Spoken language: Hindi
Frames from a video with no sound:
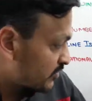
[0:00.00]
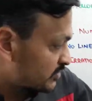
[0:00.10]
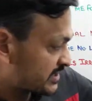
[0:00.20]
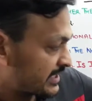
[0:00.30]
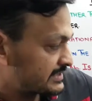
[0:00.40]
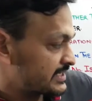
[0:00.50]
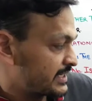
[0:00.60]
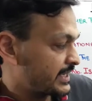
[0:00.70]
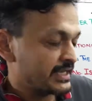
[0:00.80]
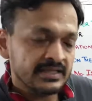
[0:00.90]
वो सारे
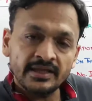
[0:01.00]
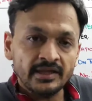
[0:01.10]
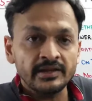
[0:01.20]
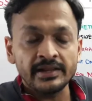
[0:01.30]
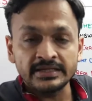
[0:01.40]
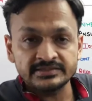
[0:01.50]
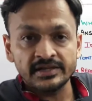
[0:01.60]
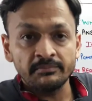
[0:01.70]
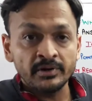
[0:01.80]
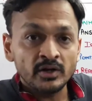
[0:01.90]
सारे क्या थे
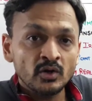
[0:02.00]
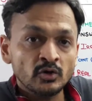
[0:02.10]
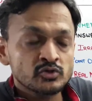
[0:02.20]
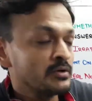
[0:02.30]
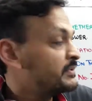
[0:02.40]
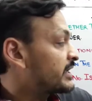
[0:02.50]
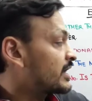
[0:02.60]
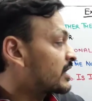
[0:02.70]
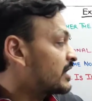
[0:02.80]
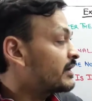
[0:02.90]
इेशनल नंबर उसको हमने
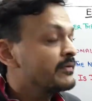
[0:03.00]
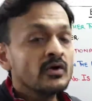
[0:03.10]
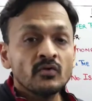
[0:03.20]
क्या कहा